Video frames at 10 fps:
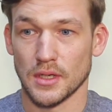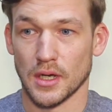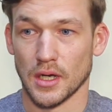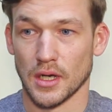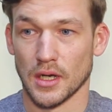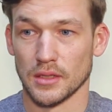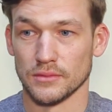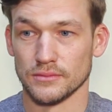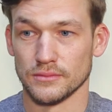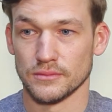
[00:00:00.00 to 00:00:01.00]

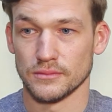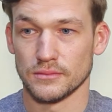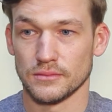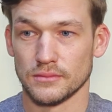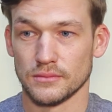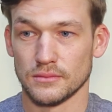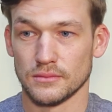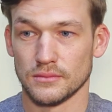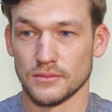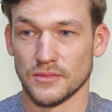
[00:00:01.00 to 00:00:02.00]
А,
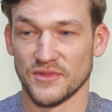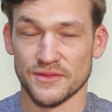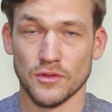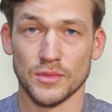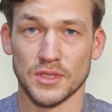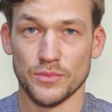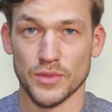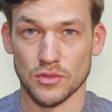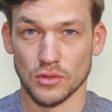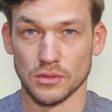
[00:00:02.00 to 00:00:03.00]
в основном это
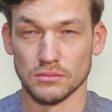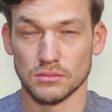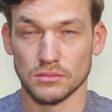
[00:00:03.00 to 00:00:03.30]
эпизоды.